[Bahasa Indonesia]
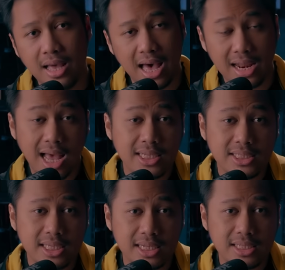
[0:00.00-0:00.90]

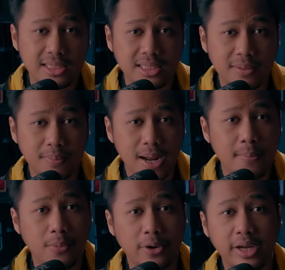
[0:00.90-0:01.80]
Alhasil si
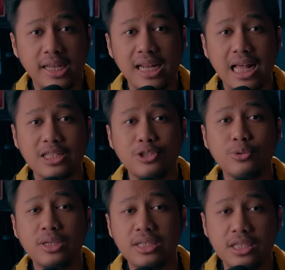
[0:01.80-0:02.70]
perampok ini
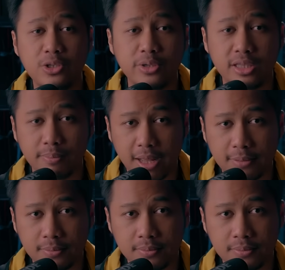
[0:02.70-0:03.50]
langsung diciduk di tempat.